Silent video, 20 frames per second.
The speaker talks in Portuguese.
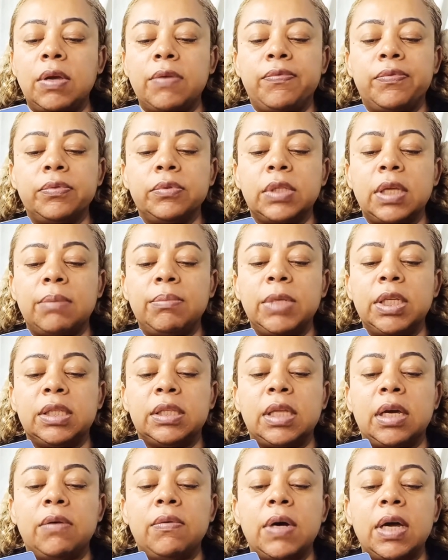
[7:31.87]
é
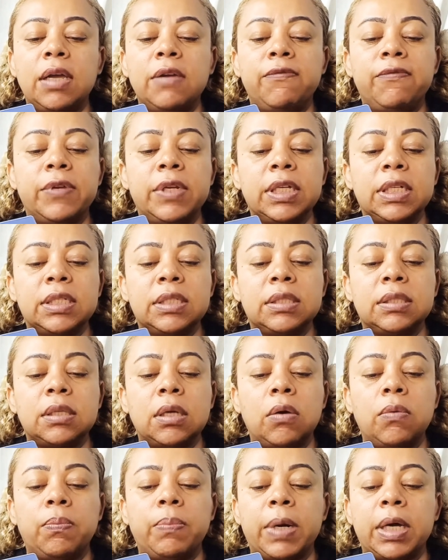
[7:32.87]
fundamental a
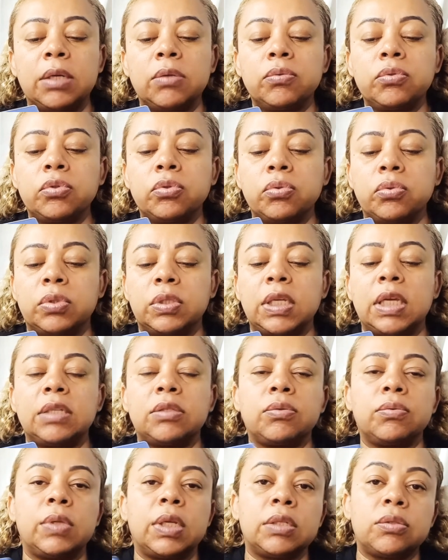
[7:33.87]
reflexão para o
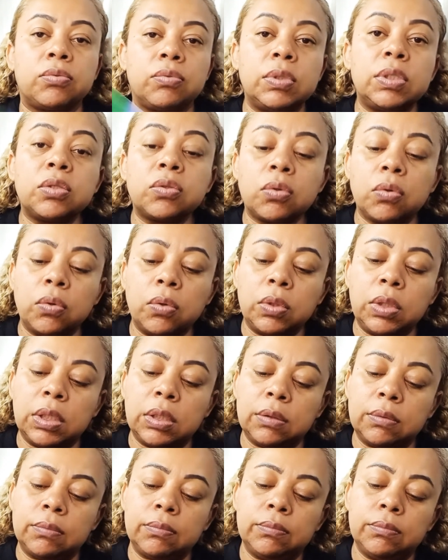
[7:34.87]
sucesso da sua
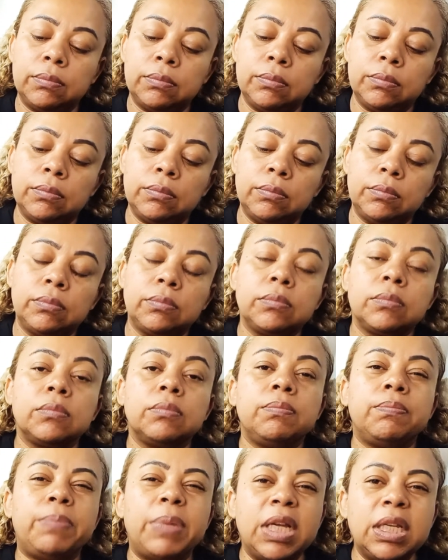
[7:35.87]
escolha.
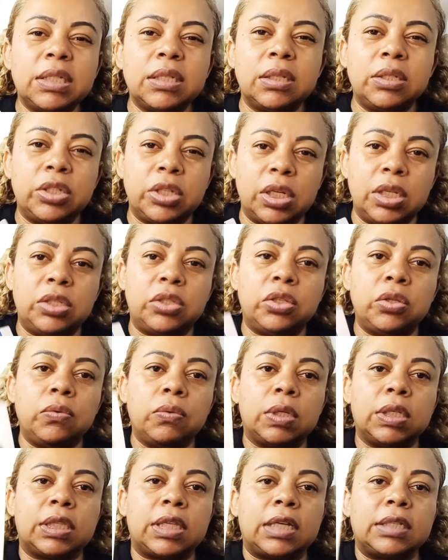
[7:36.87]
Pensa
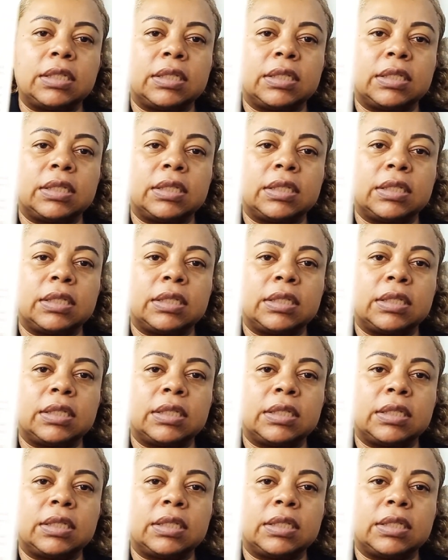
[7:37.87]
direitinho o que está